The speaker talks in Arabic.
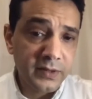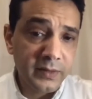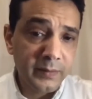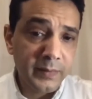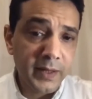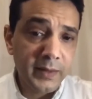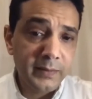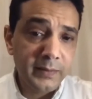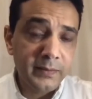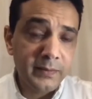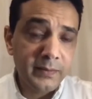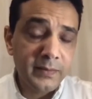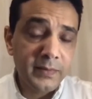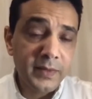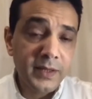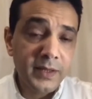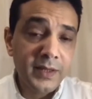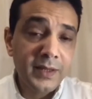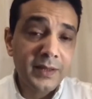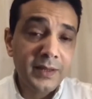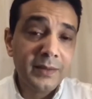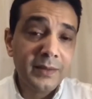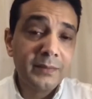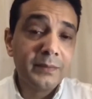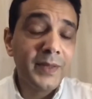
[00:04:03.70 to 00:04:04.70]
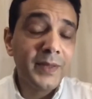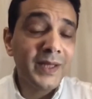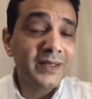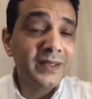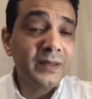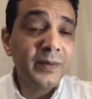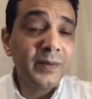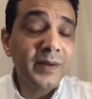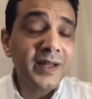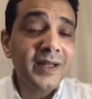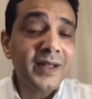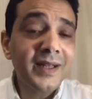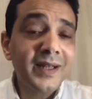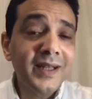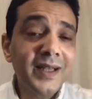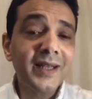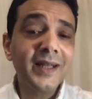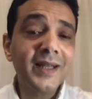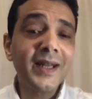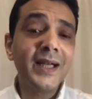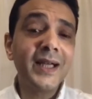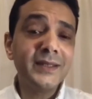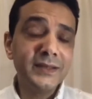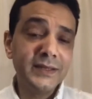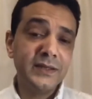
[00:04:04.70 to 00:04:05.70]
تمام باعتبار انا
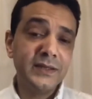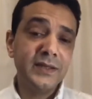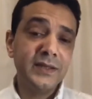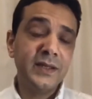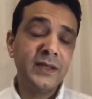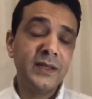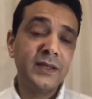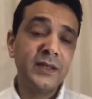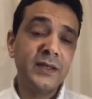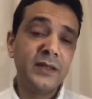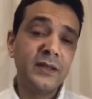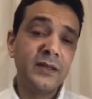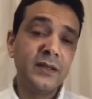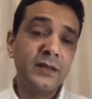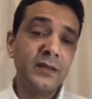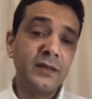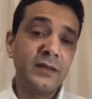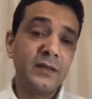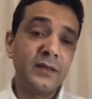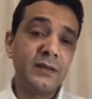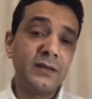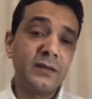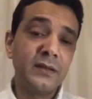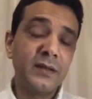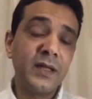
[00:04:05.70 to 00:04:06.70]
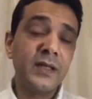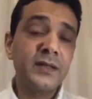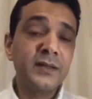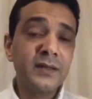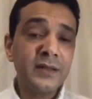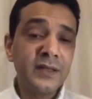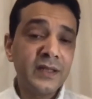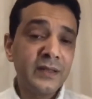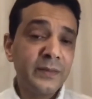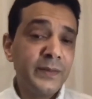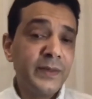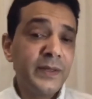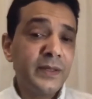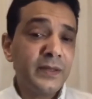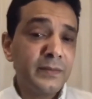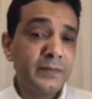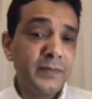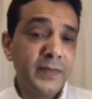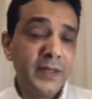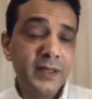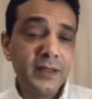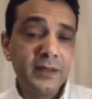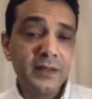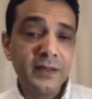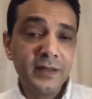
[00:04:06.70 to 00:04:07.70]
كان عندي آه، قدر
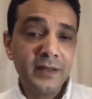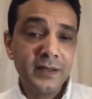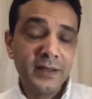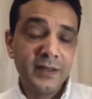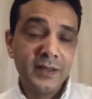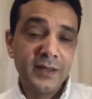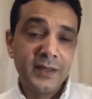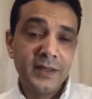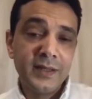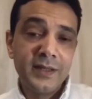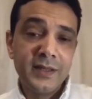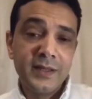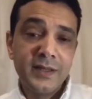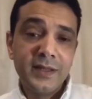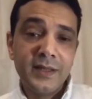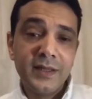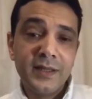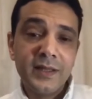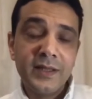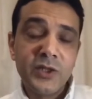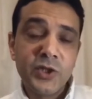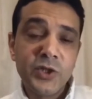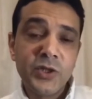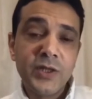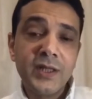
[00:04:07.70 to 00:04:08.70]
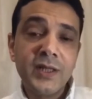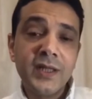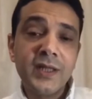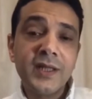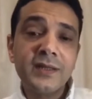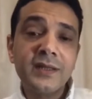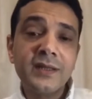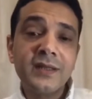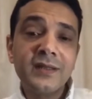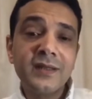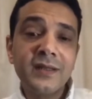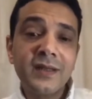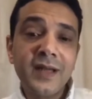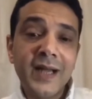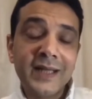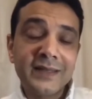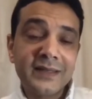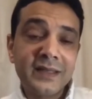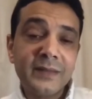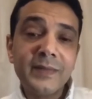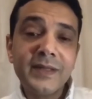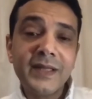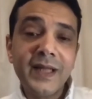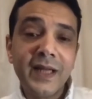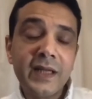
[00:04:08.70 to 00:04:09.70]
كبير من الشيء اللي
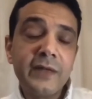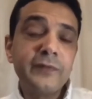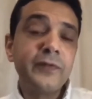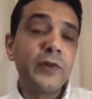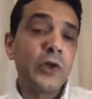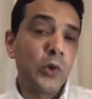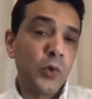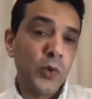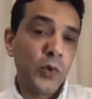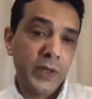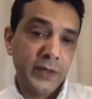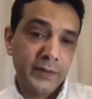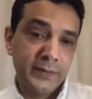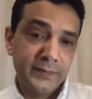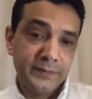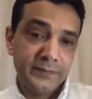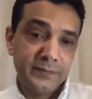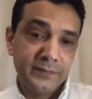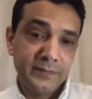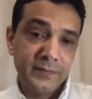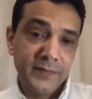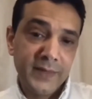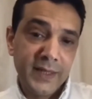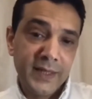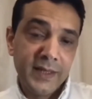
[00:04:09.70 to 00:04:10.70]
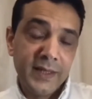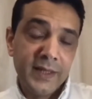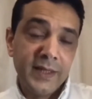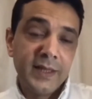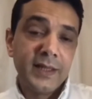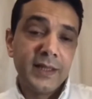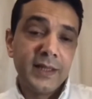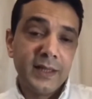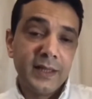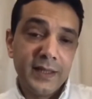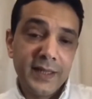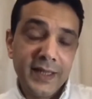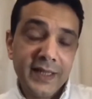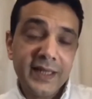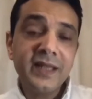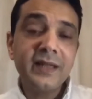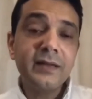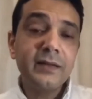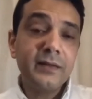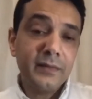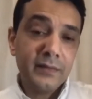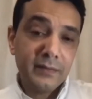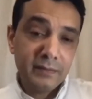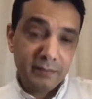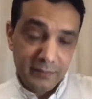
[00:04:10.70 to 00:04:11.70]
اقدر اعتمد عليه في اللغه
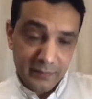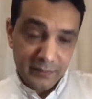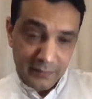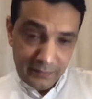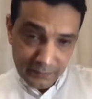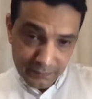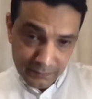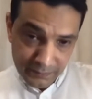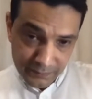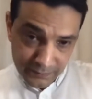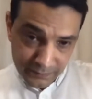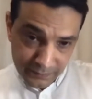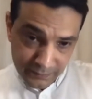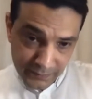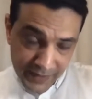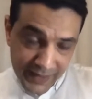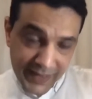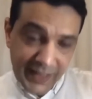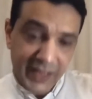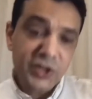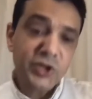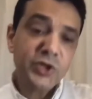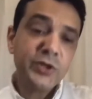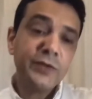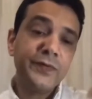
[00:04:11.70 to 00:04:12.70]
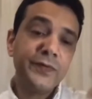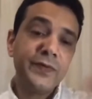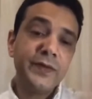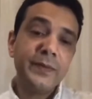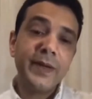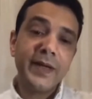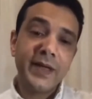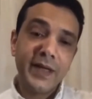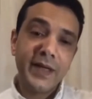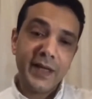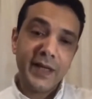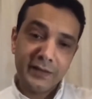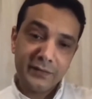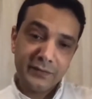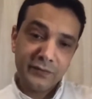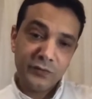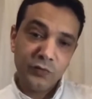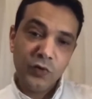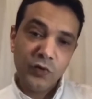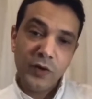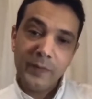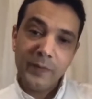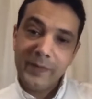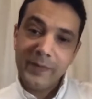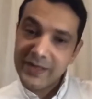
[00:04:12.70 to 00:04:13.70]
لكن ما كانش في
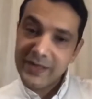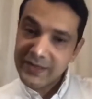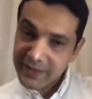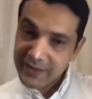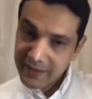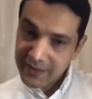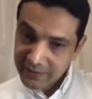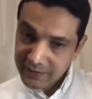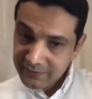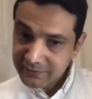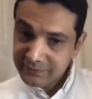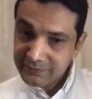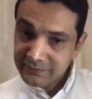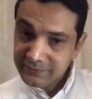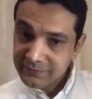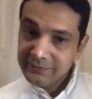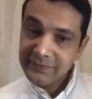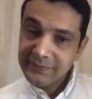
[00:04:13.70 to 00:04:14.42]
مكان وما زال